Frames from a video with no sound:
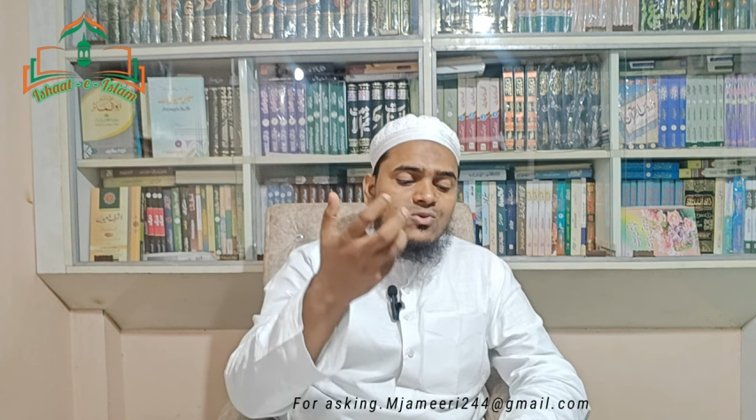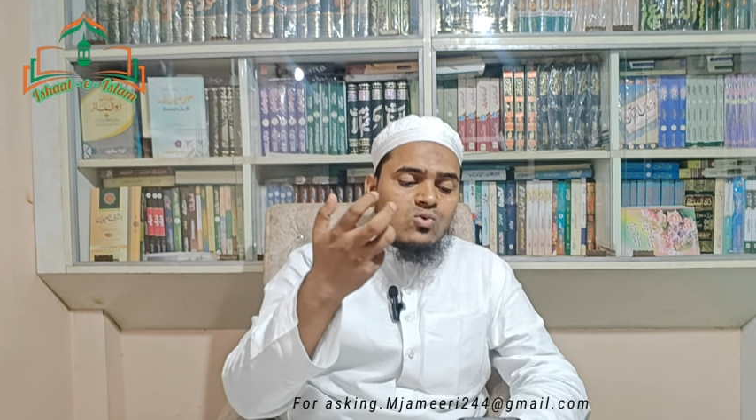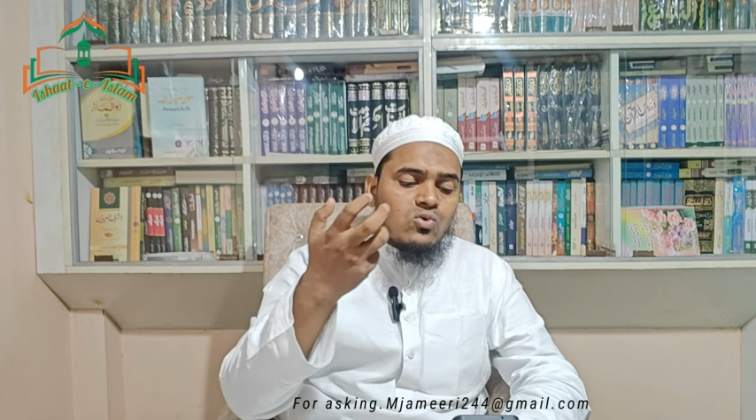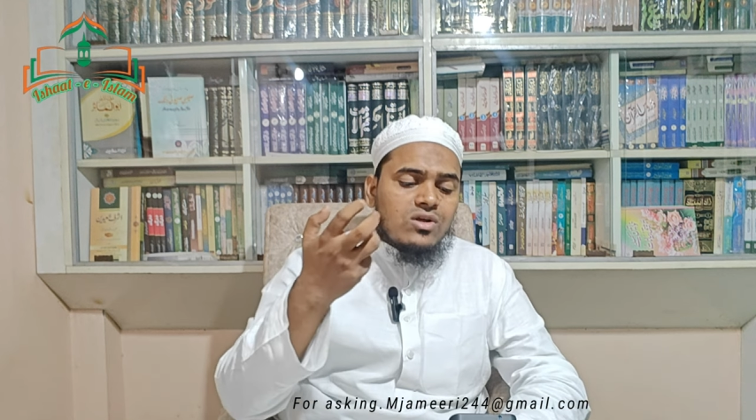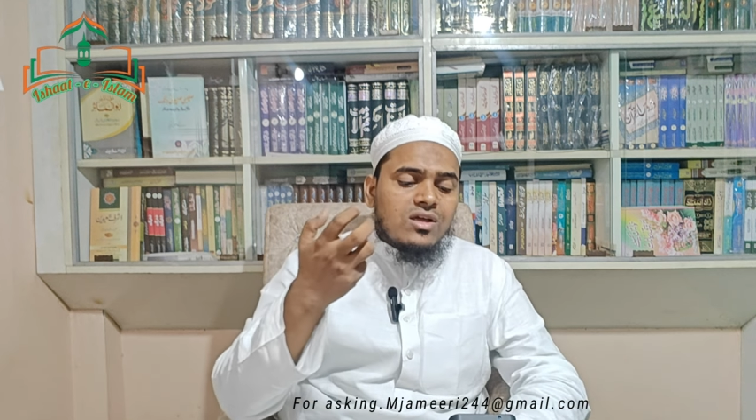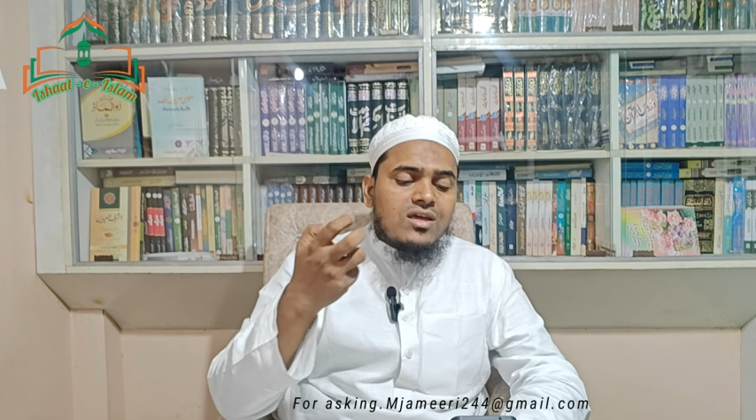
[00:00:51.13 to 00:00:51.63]

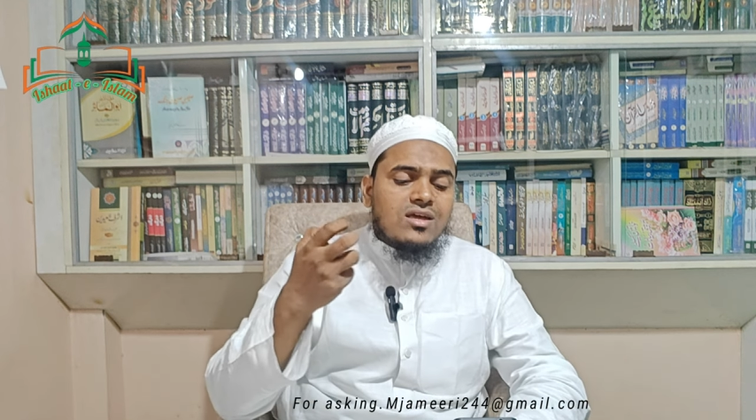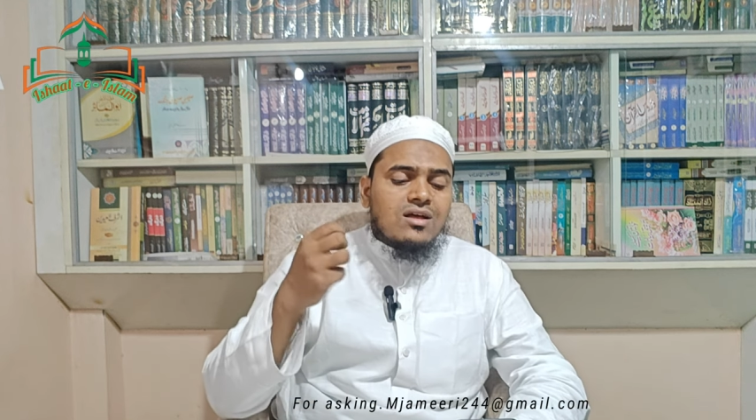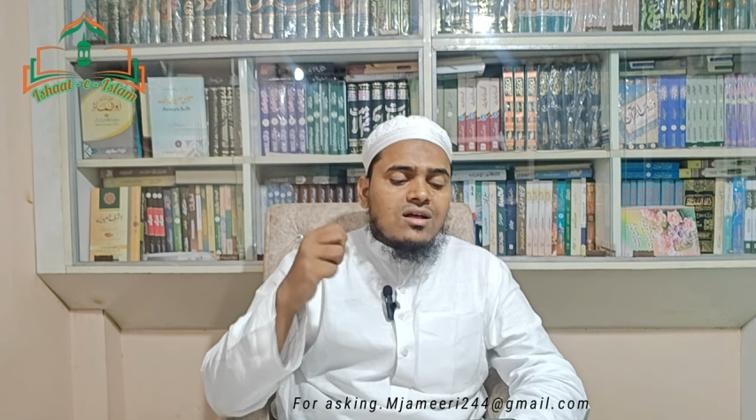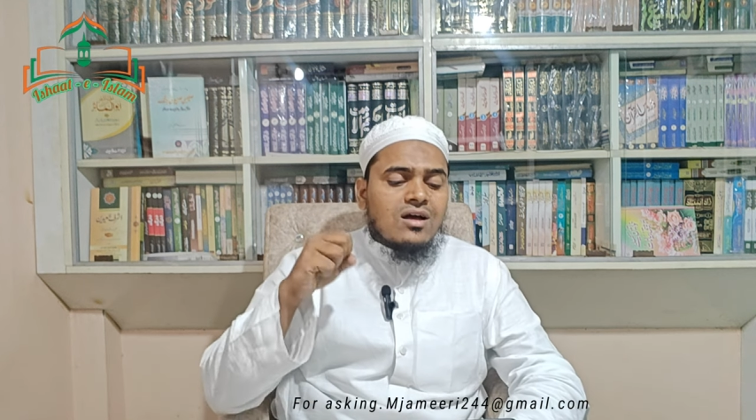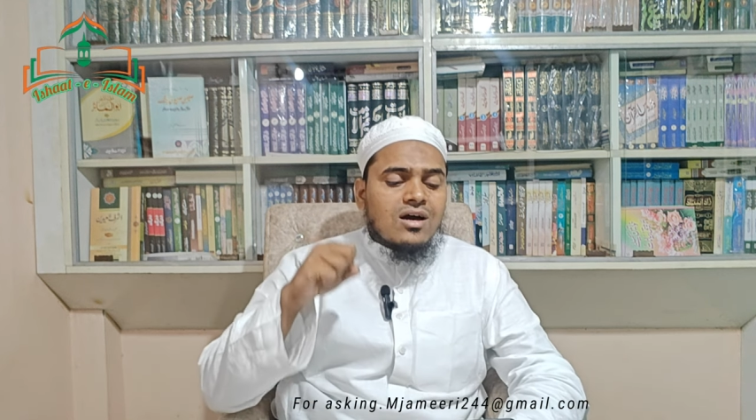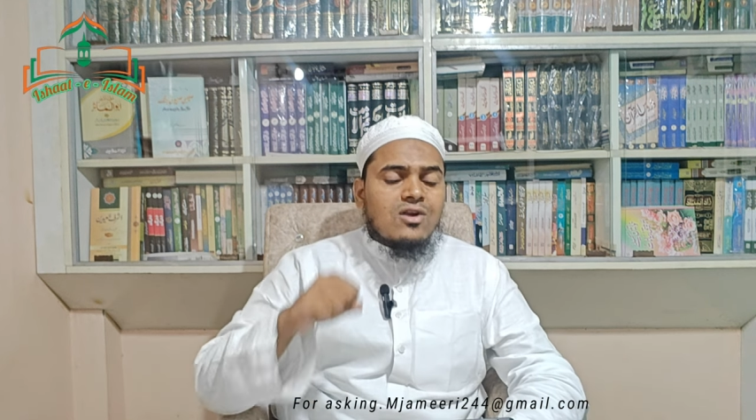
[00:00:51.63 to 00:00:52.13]

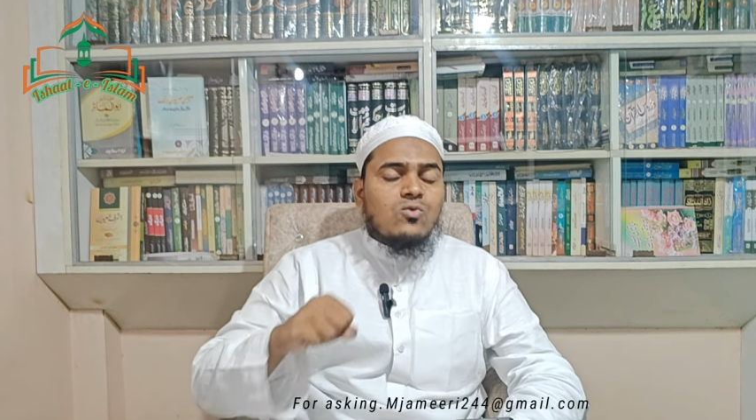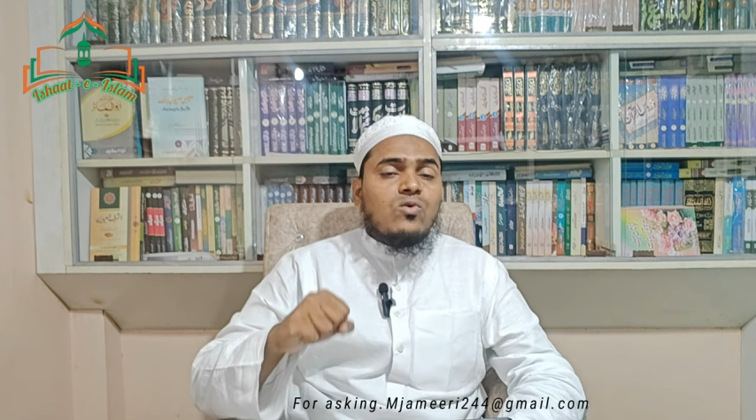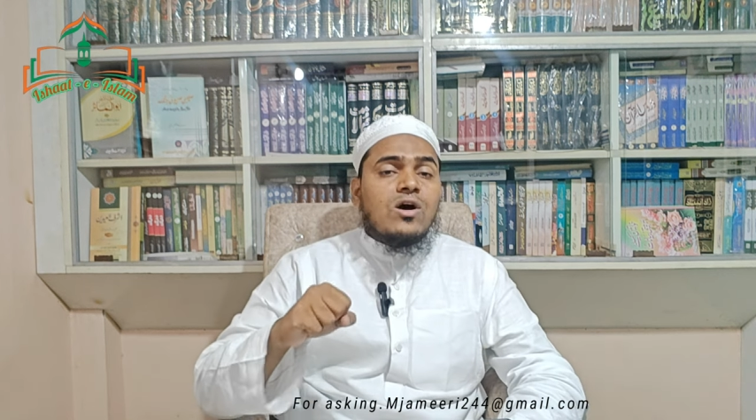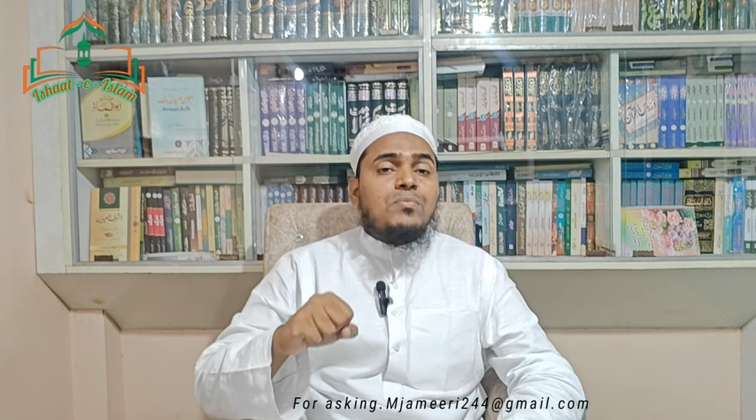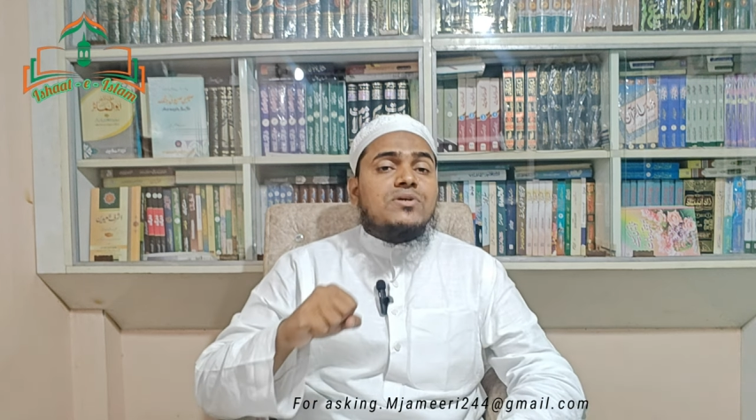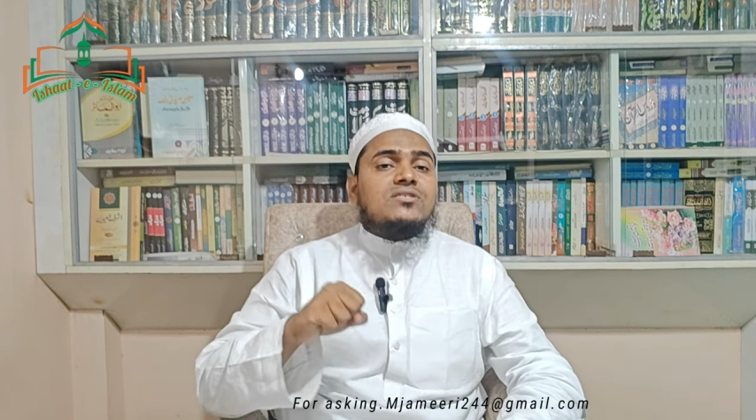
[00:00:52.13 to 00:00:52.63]
रूहें घर
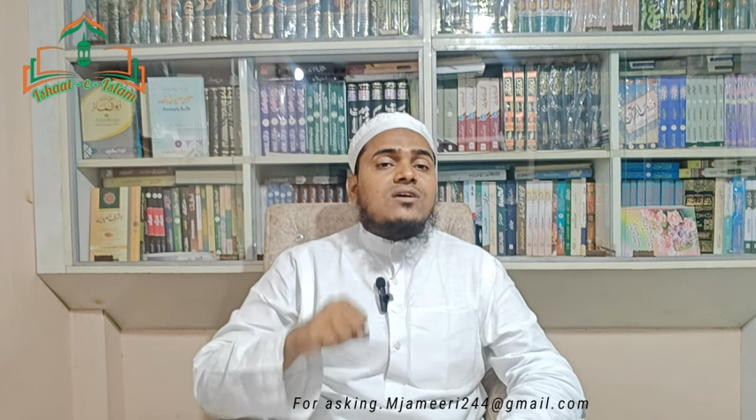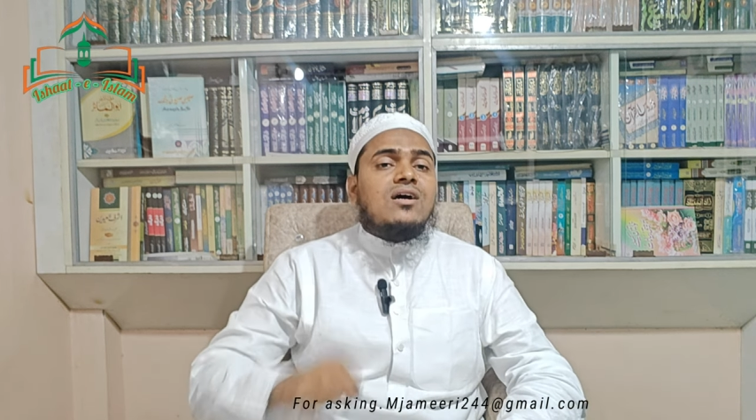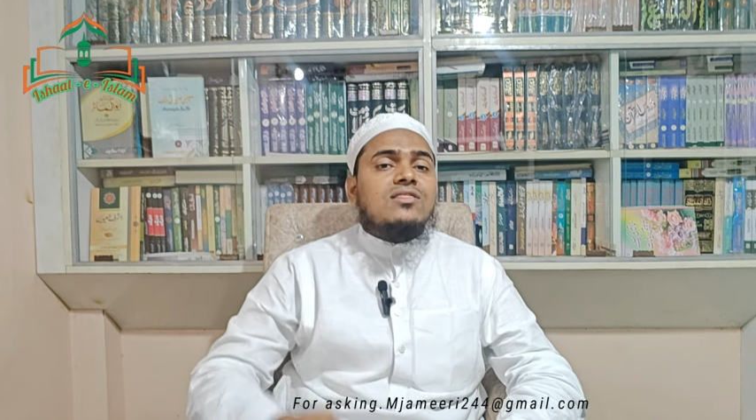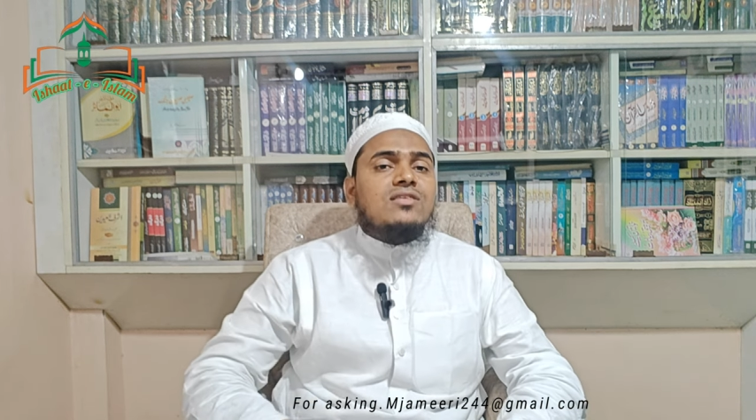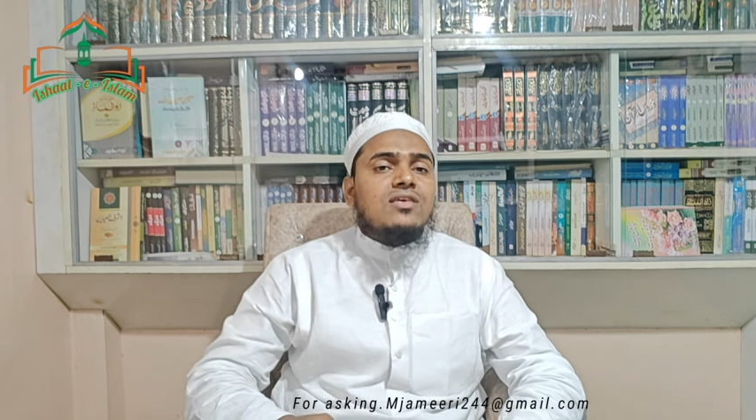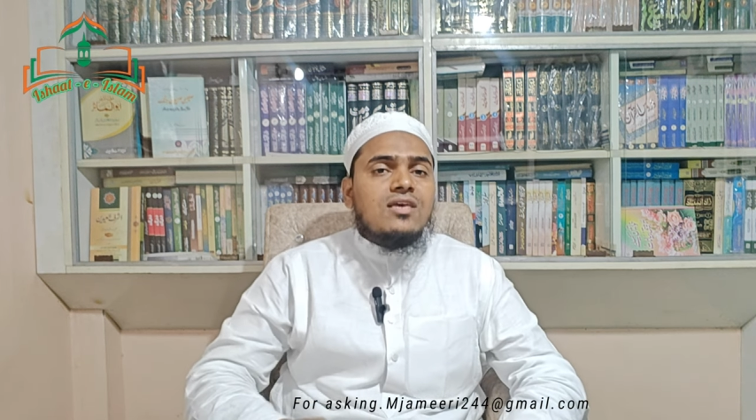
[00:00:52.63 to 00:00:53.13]
वापस
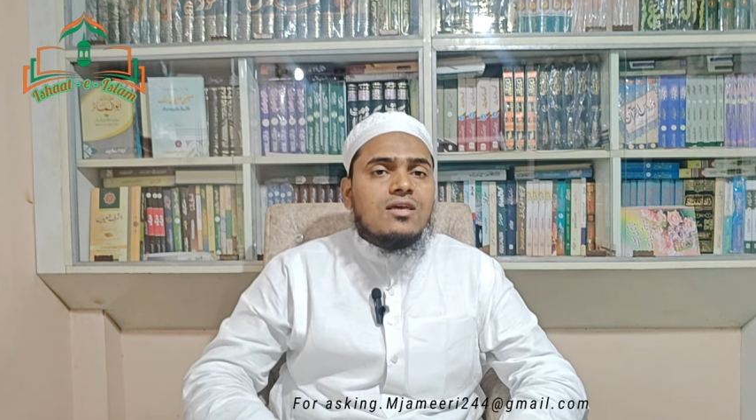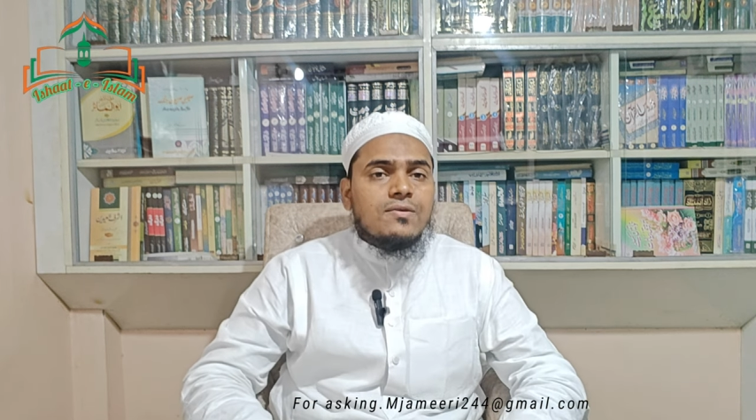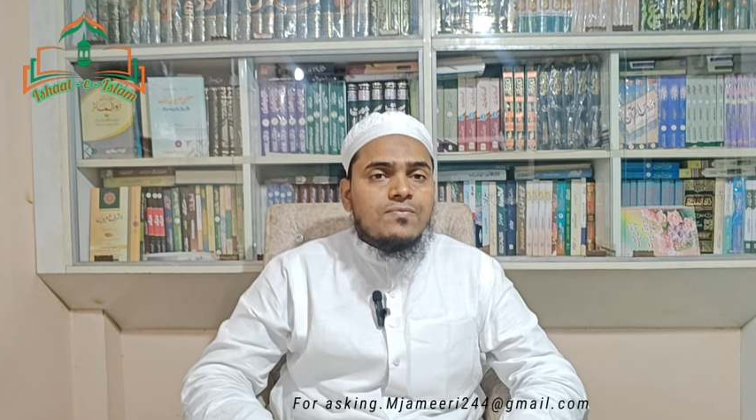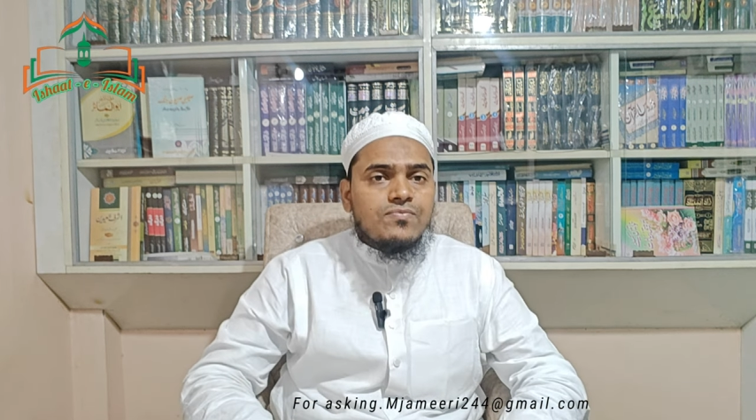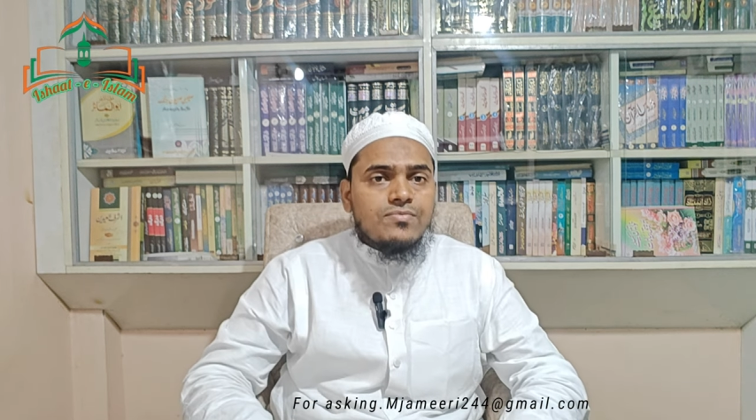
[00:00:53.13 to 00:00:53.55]
आती हैं